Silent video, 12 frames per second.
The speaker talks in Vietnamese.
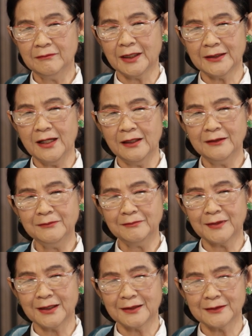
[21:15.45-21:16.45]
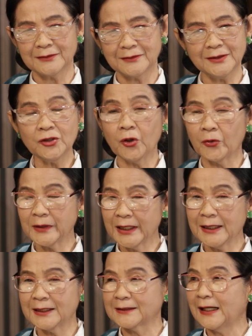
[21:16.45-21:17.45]
mà để mà tiết lộ
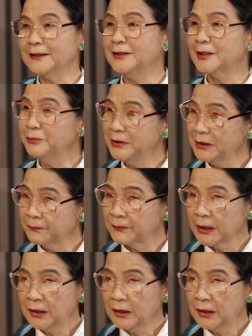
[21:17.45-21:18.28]
ra là tại vì anh biết